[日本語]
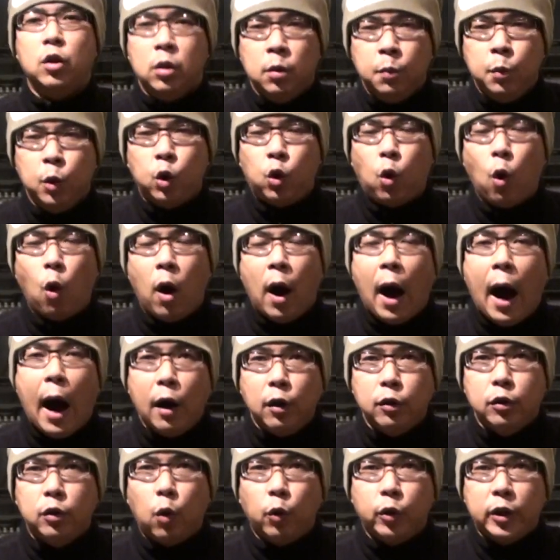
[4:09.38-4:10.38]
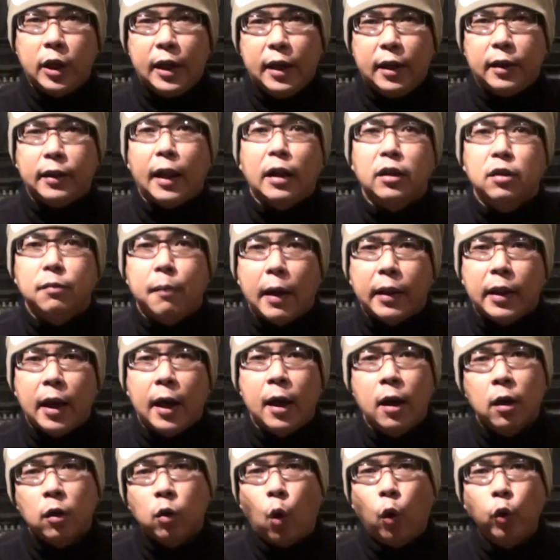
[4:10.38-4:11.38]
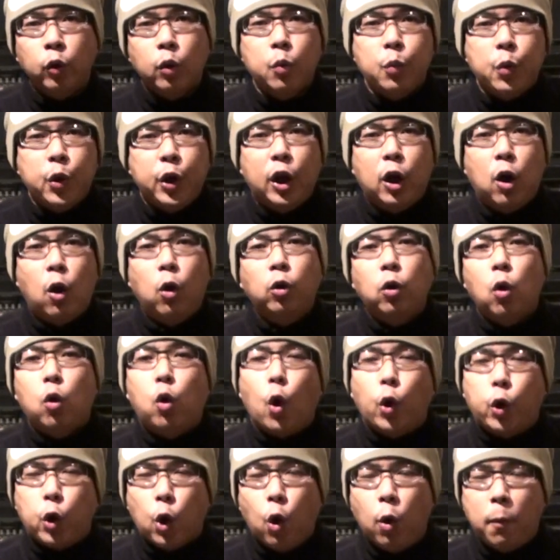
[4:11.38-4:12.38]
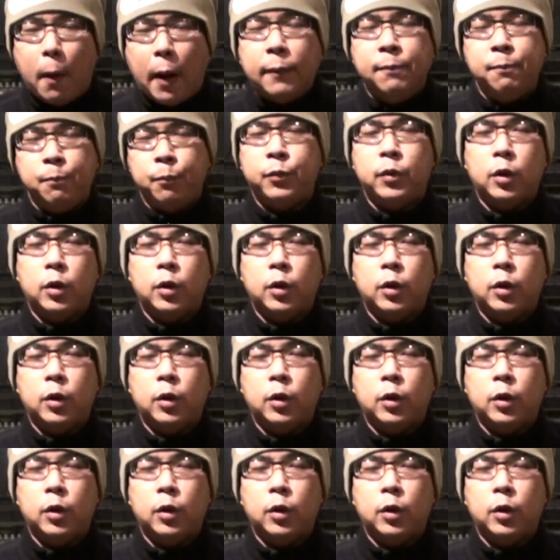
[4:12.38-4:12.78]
産子はう子に至るまでこのロ郎のご評判